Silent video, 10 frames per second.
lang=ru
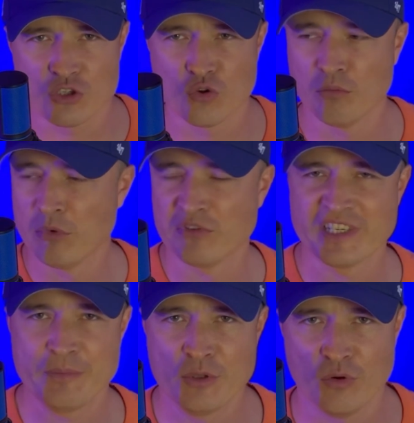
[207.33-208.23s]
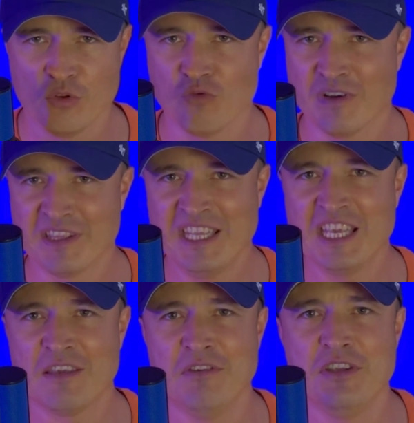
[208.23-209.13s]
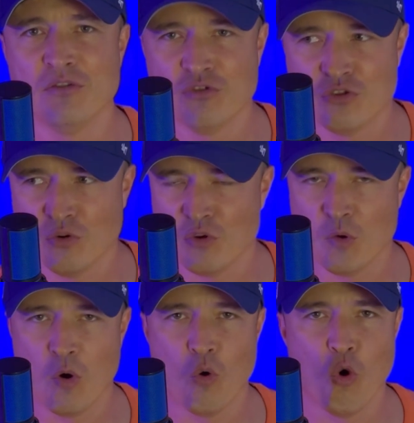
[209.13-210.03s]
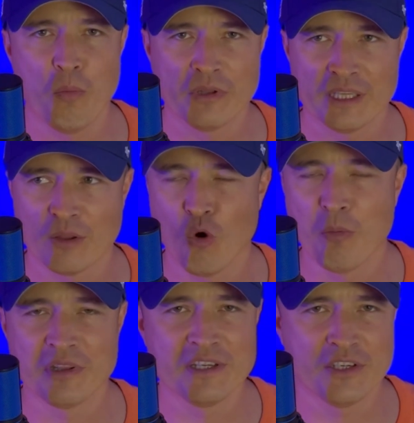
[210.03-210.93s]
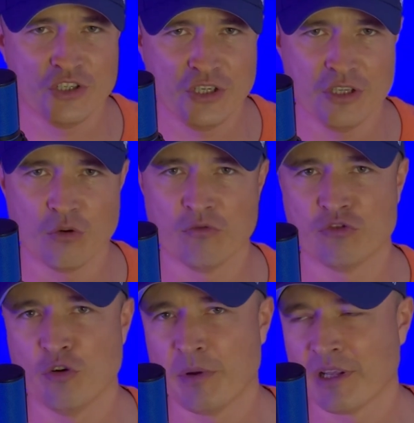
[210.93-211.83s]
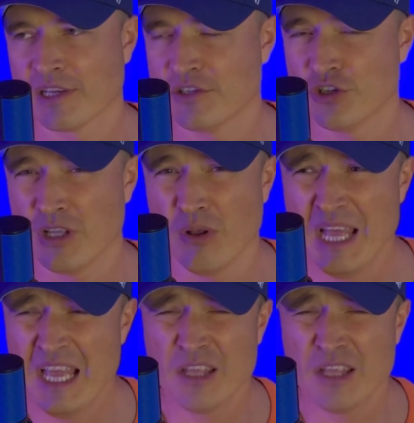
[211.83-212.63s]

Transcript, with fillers: Сон был за спиной, но Ван Дейк видел все, у него опыт, это опытный защитник, он все прекрасно читал.